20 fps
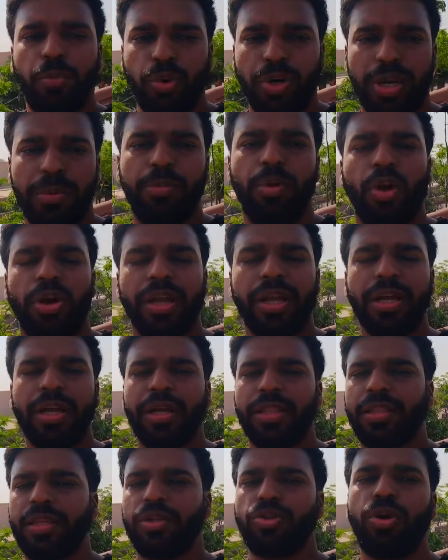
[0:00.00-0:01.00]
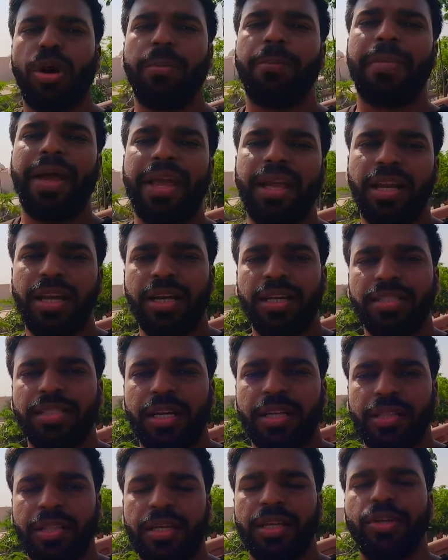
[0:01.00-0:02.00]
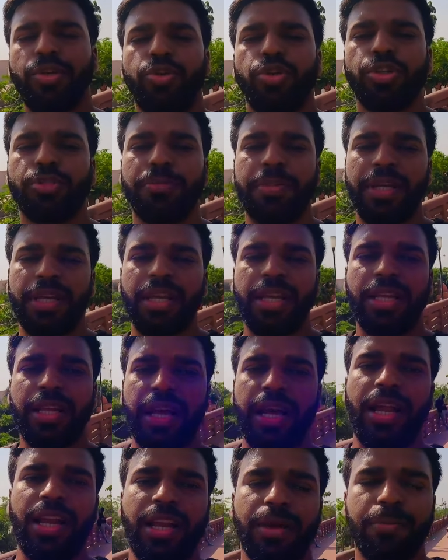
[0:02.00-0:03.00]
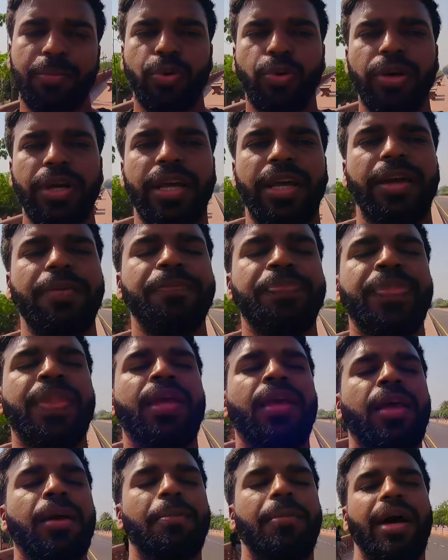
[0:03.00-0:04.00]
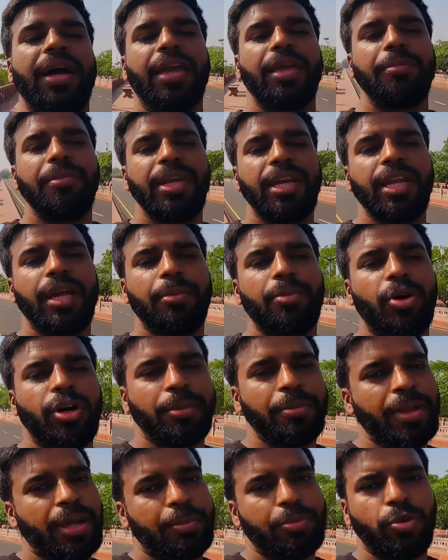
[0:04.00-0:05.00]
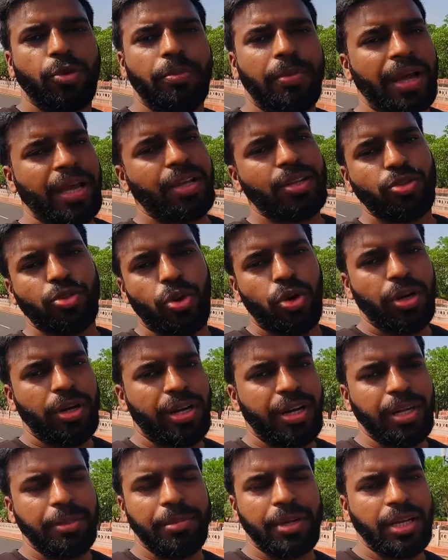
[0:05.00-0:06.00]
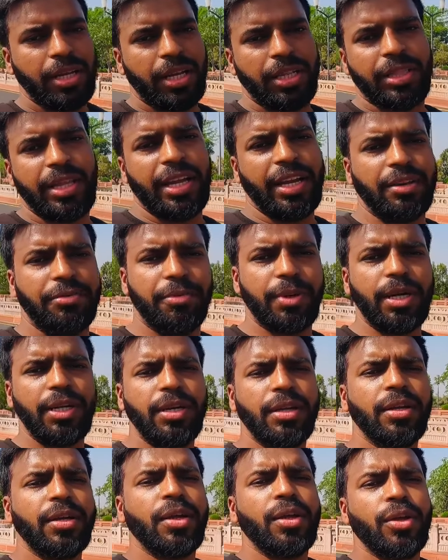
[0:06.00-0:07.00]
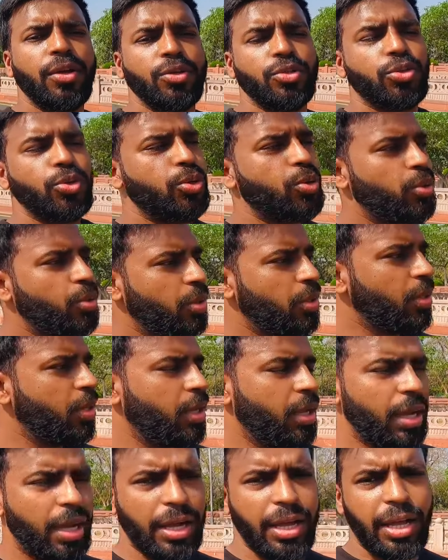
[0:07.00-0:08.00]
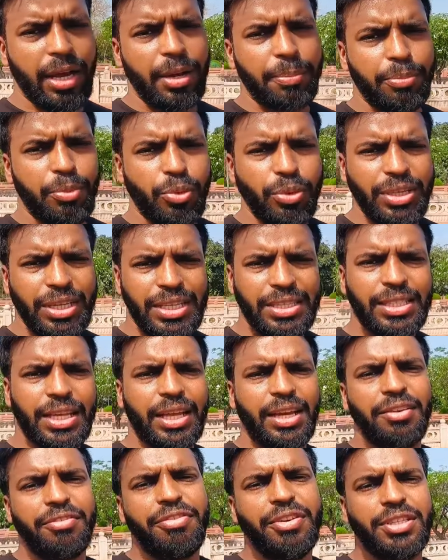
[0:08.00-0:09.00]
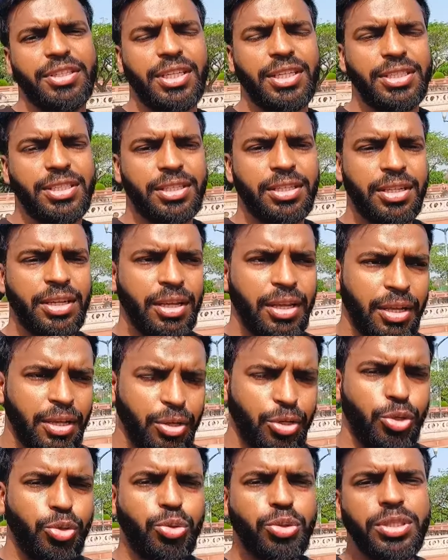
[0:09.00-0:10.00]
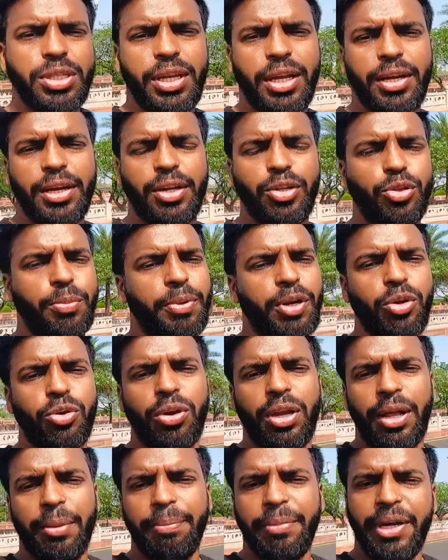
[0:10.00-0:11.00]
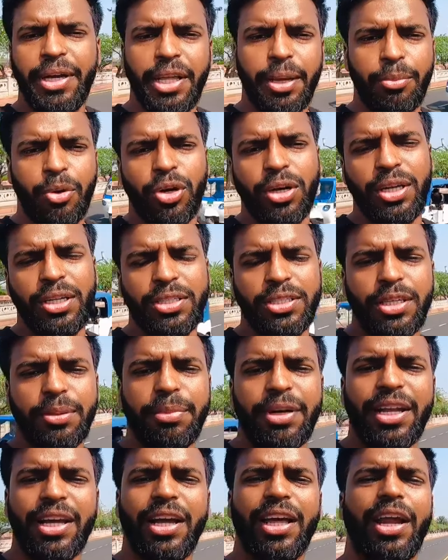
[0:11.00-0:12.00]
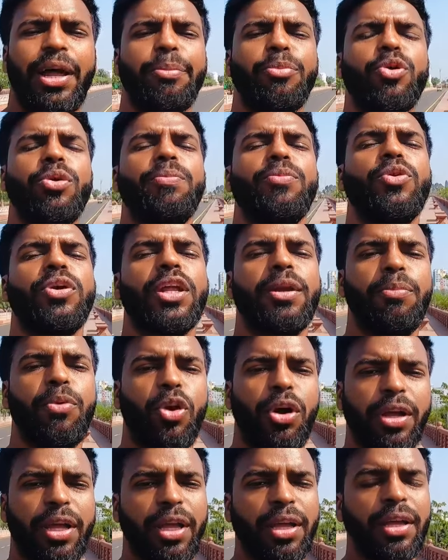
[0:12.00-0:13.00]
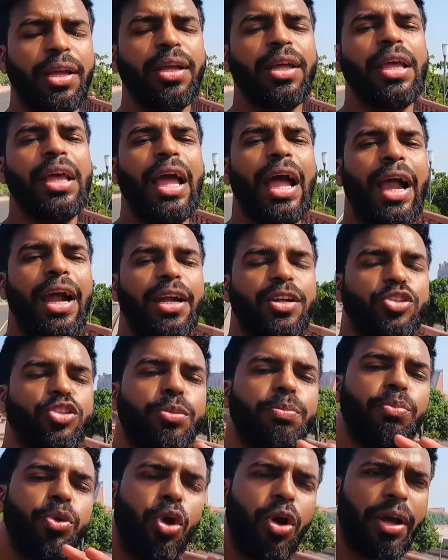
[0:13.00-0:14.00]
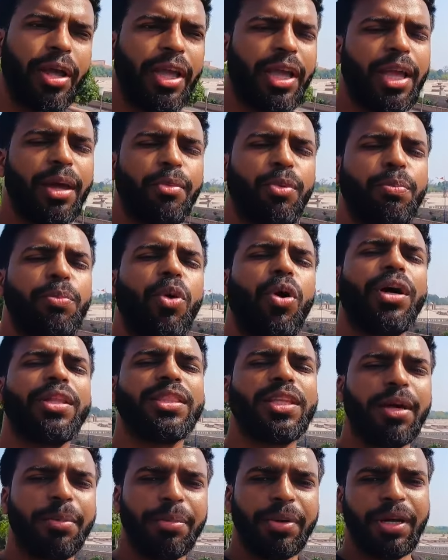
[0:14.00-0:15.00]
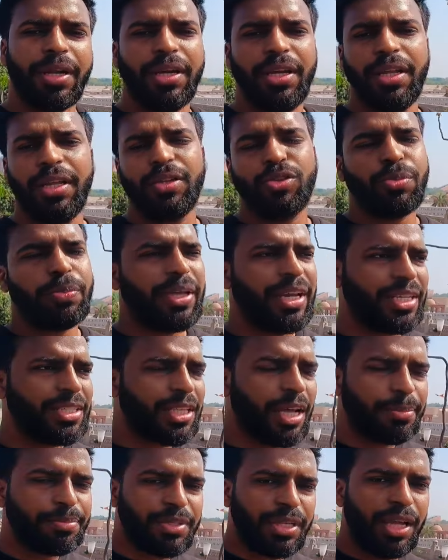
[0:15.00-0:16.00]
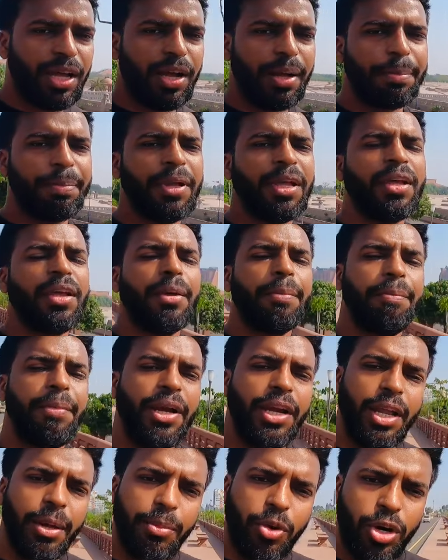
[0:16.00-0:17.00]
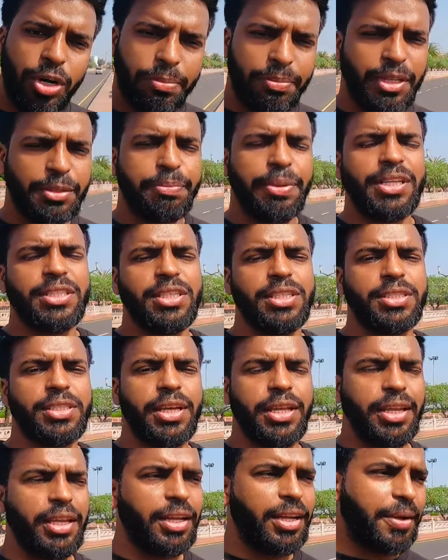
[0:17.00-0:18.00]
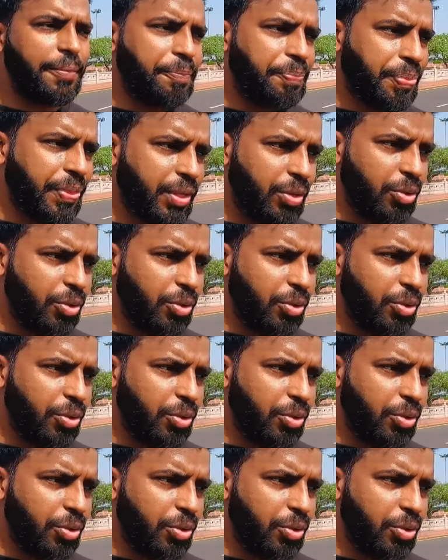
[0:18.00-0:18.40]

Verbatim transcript: मोटर ब्लॉगिंग करते हैं तो आप माइक लगा सकते हैं यूएसबी के लिए अलग पोर्ट है बाकी मीडिया मोड में आपको माइक तो ऑलरेडी मिल जाता है इनबिल्ट सो अगर आपको ये सारे फीचर्स यूज़ करने हैं तो बिल्कुल आप मीडिया मोड लीजिए बट अगर आपको मोटर ब्लॉगिंग एंड जो ब्लॉगिंग है वो बहुत कम करनी है तो मेरे हिसाब से आप मीडिया मोड मत परचेज़ करिएगा